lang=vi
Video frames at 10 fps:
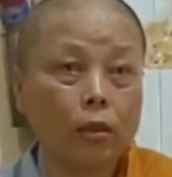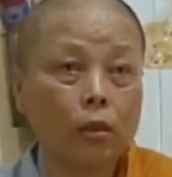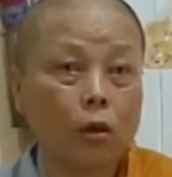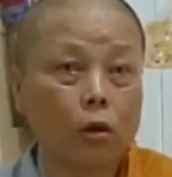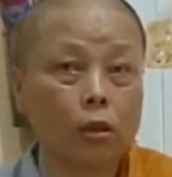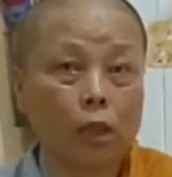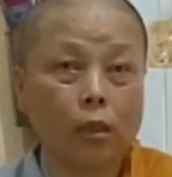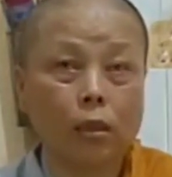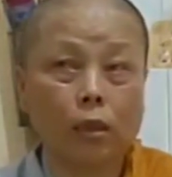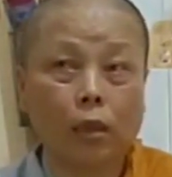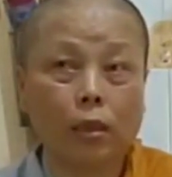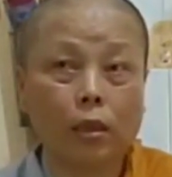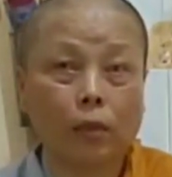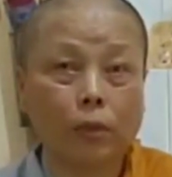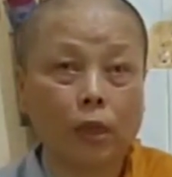Chứ còn tùy
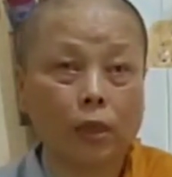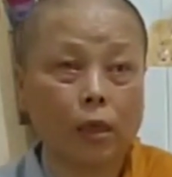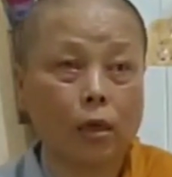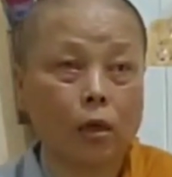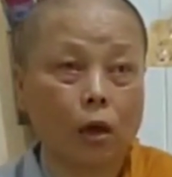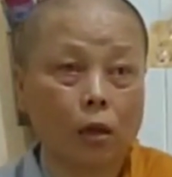trong chuyện gia đình đó.